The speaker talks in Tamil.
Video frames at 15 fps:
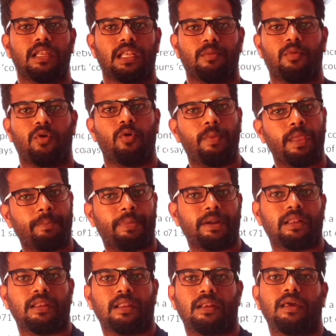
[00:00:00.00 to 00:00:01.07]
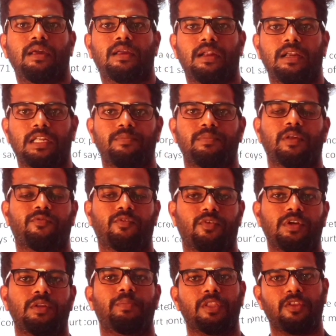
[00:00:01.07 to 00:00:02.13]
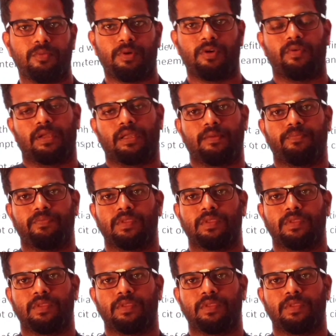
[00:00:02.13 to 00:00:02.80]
நம்ம ஒபே பண்ணலன்னா கண்டெம்ட் ஆஃப் கோர்ட் பதிவு பண்ணுவாங்க